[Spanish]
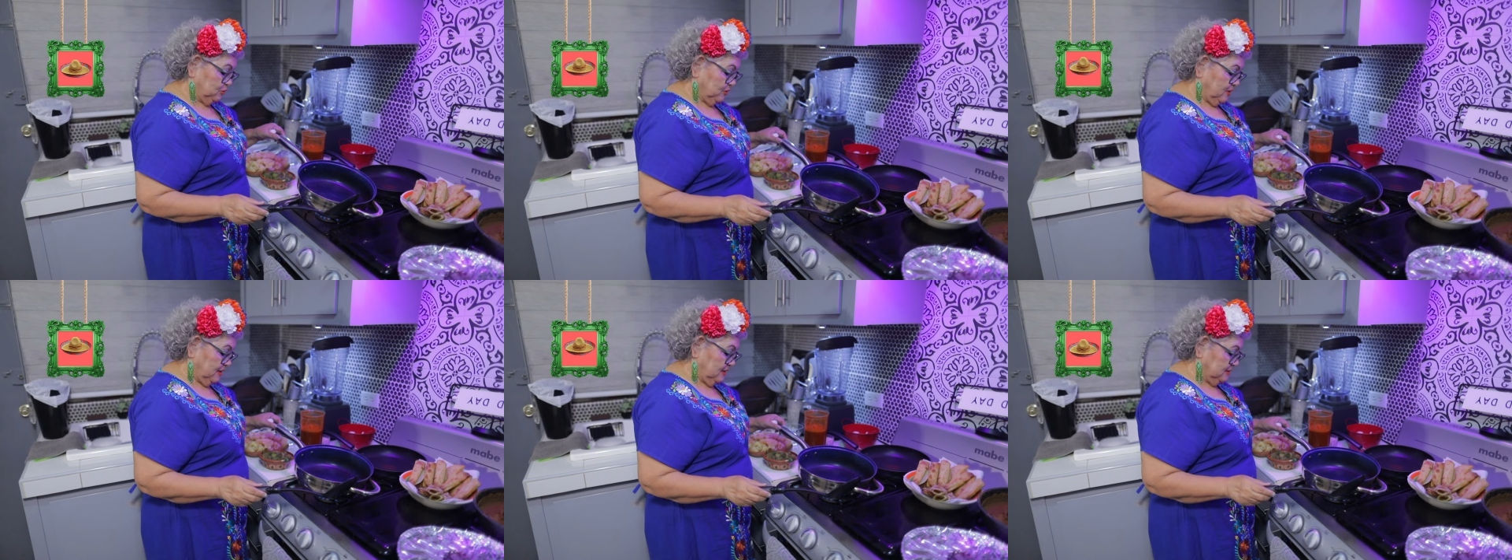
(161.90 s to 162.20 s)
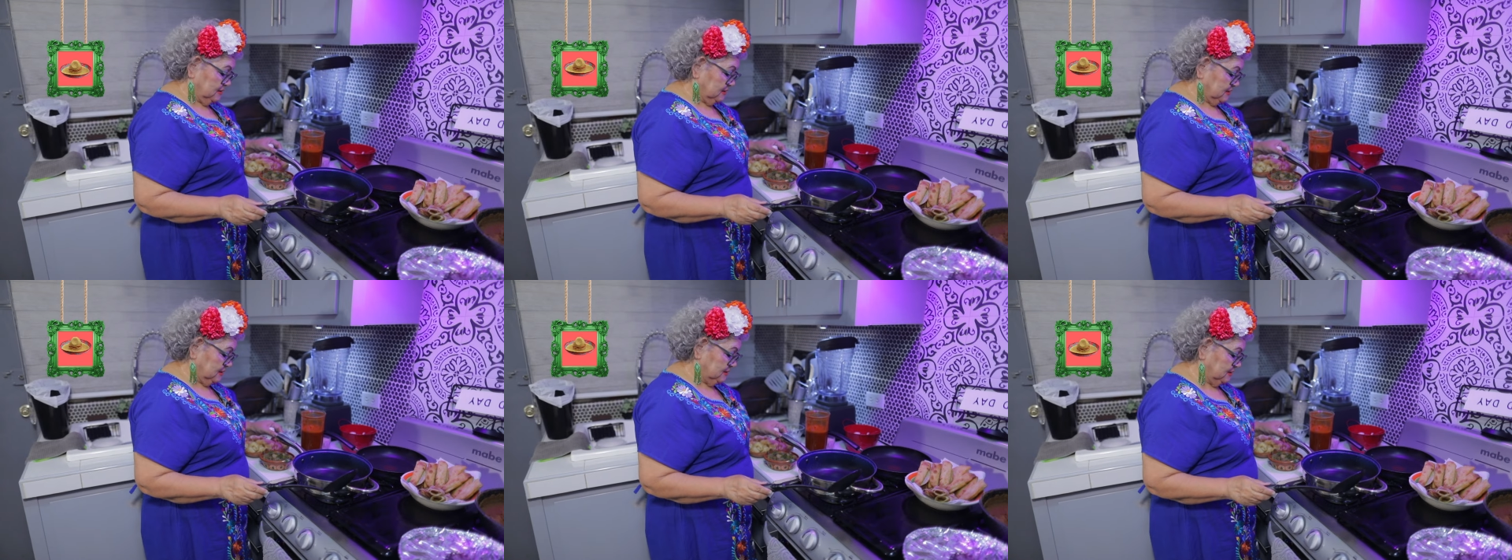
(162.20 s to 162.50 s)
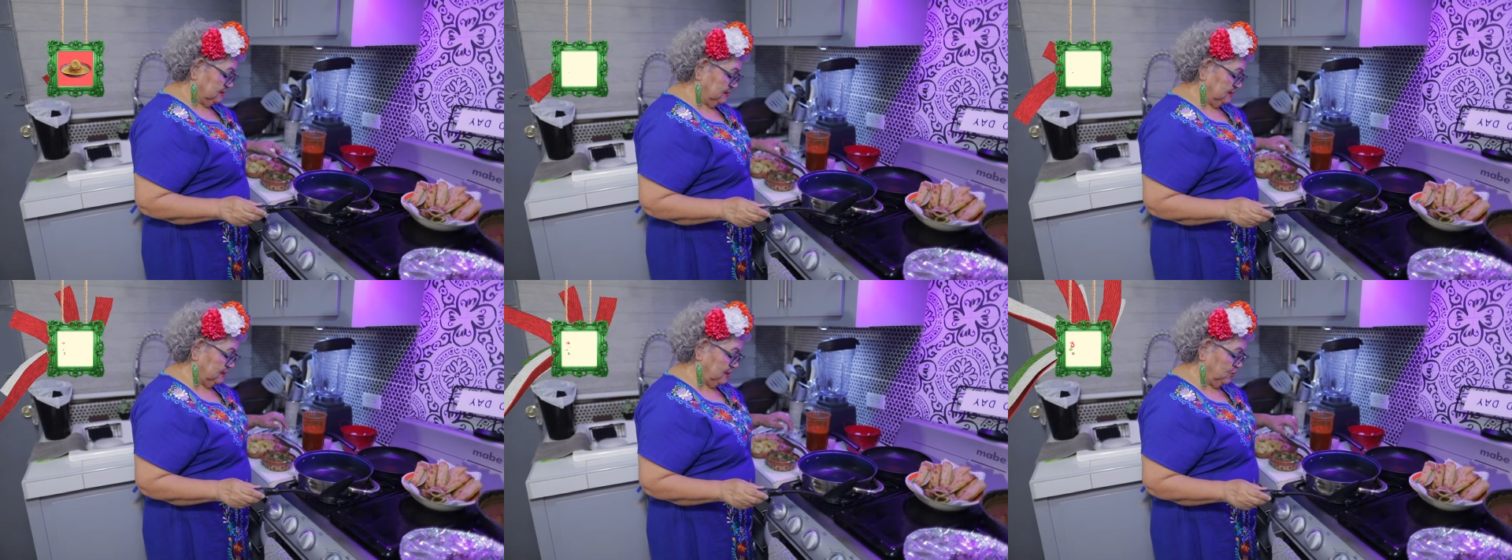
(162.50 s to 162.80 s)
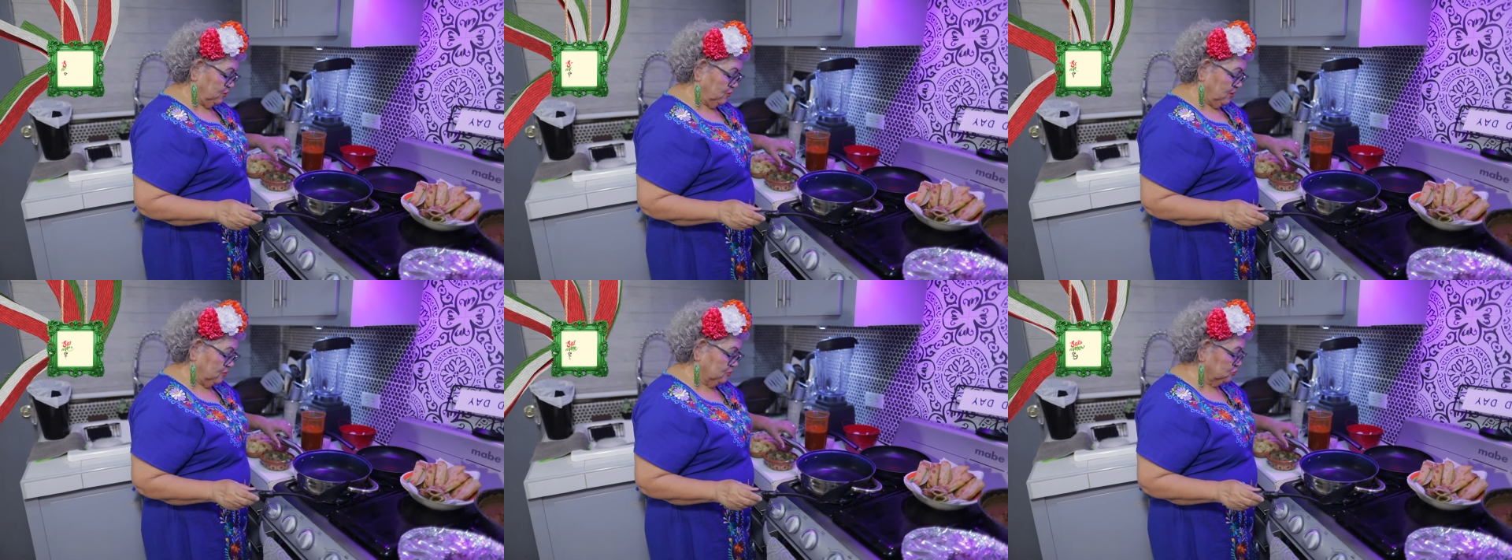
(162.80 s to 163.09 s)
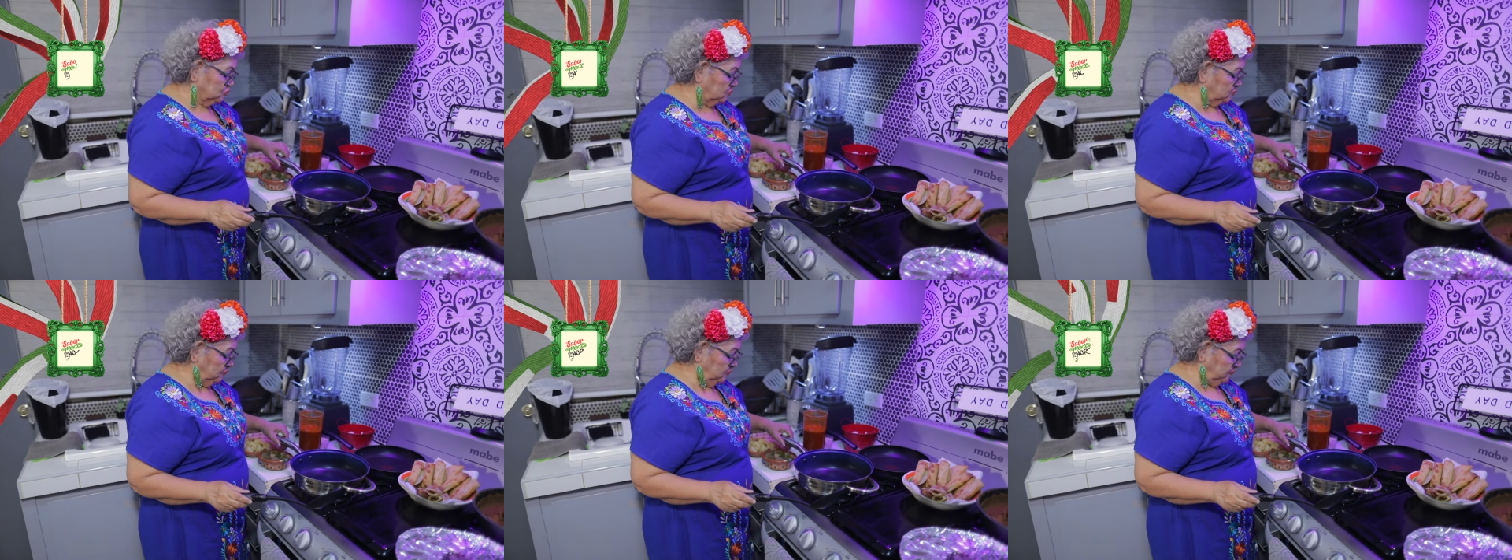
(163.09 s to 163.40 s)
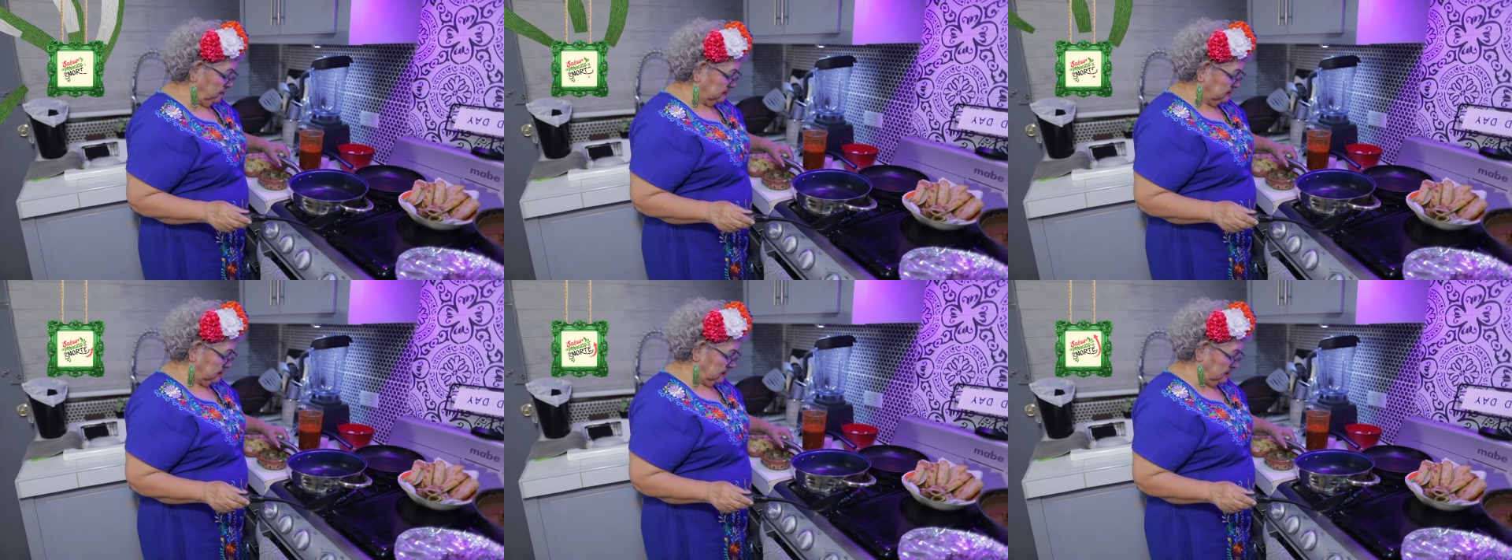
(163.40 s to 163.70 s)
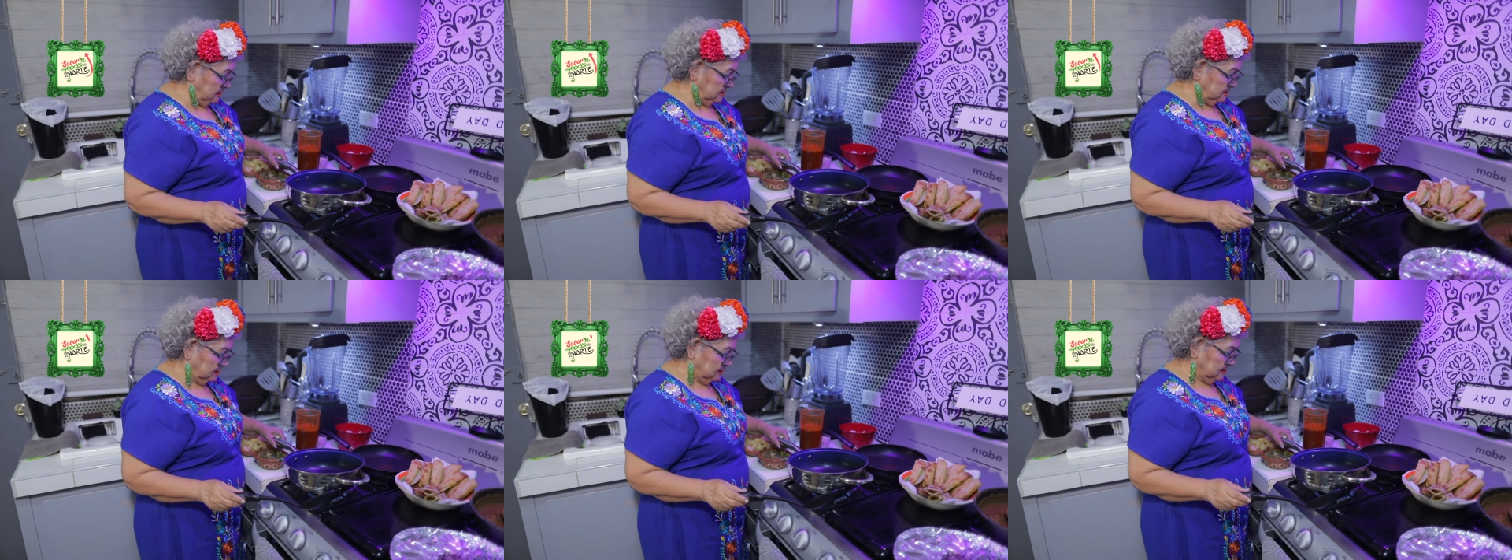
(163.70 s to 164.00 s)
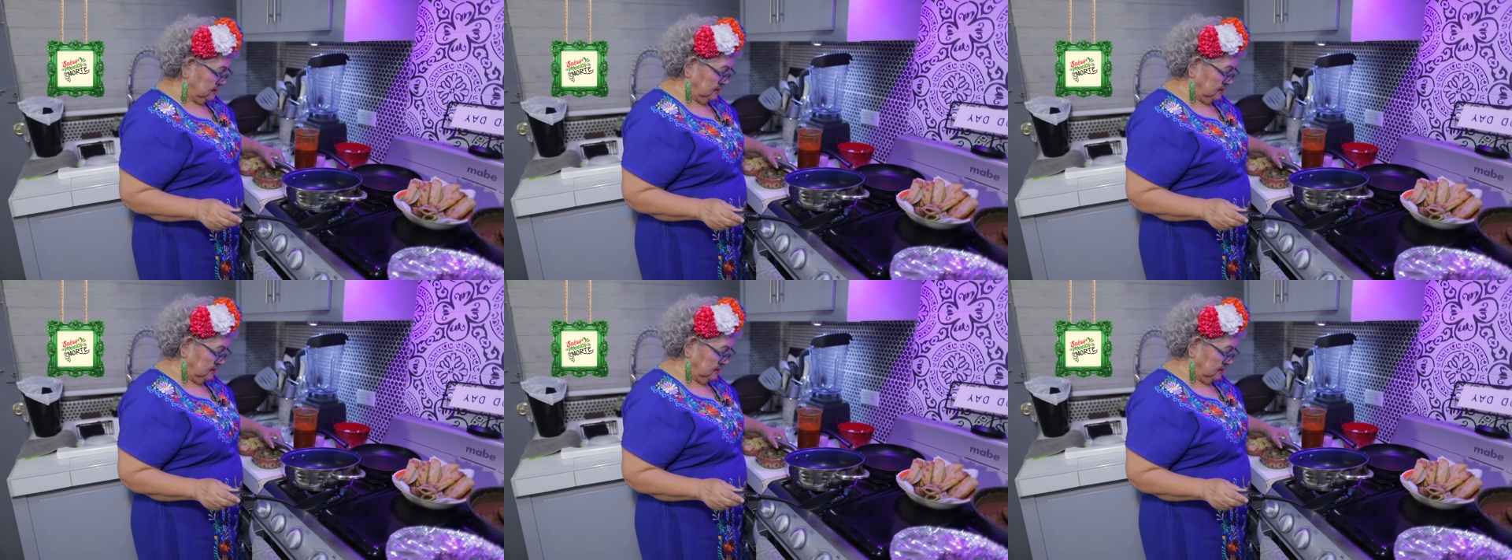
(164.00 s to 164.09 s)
Todas las recetas que yo hago son muy facilitas